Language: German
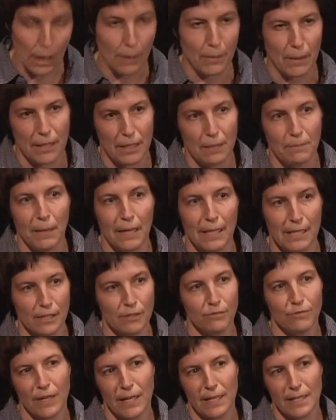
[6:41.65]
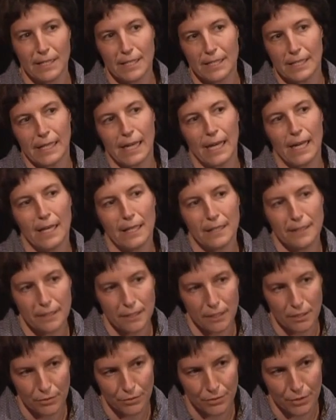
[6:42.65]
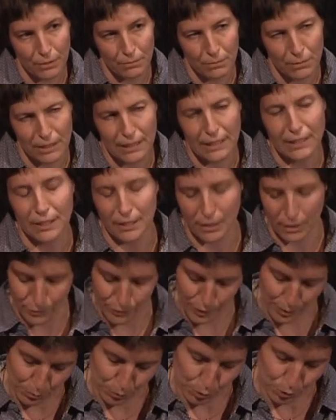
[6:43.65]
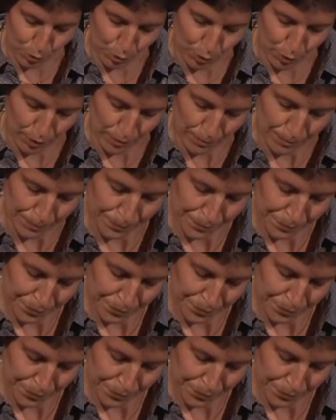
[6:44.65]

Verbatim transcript: Aber in den meisten Fällen ist eine relativ ähm, sichere Vermutung.